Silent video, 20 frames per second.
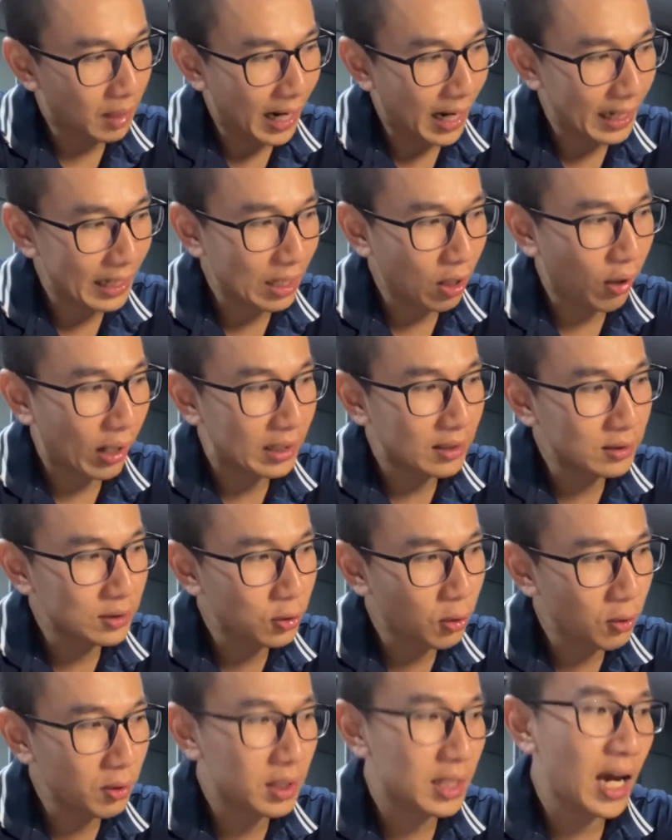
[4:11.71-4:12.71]
hai cái loại nước
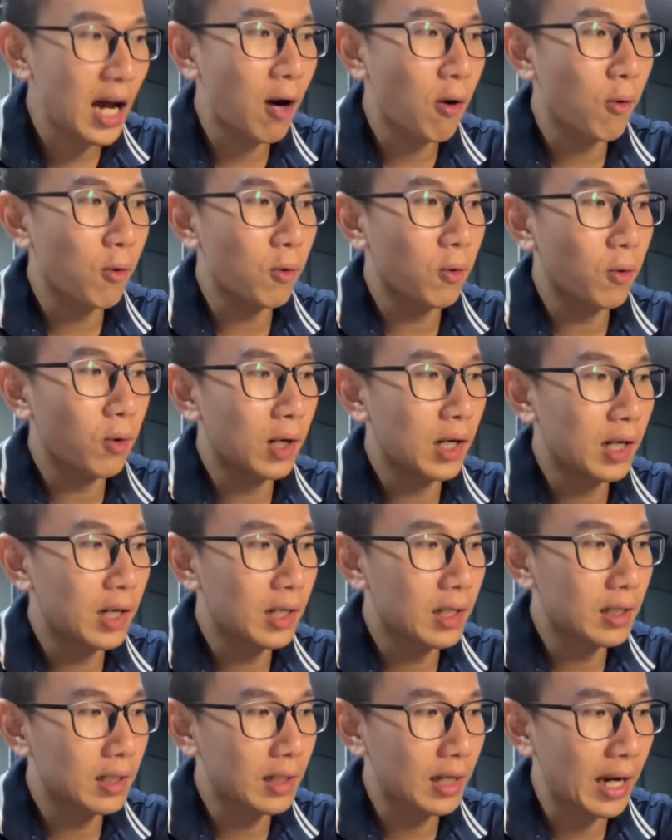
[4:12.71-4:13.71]
sốt dầu
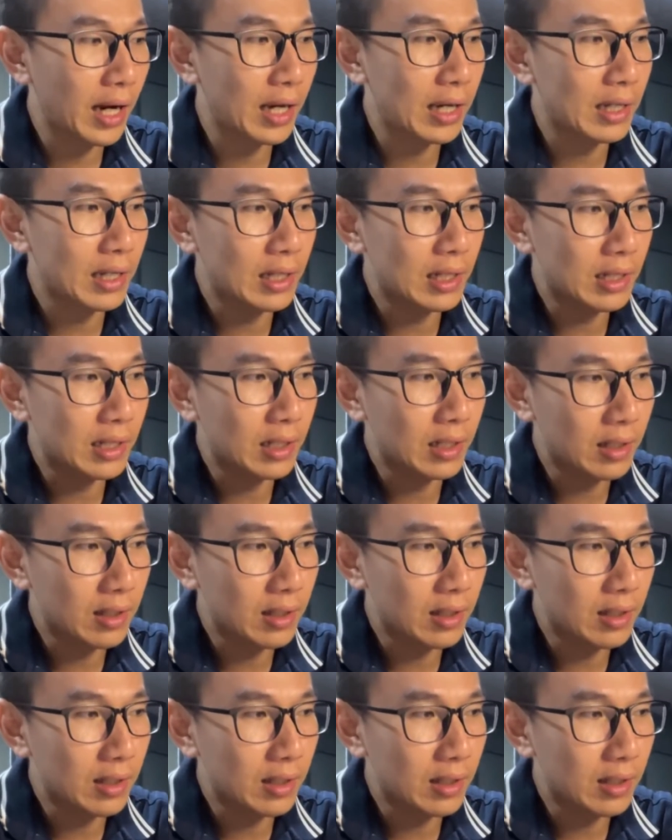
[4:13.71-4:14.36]
ờ, này ờ,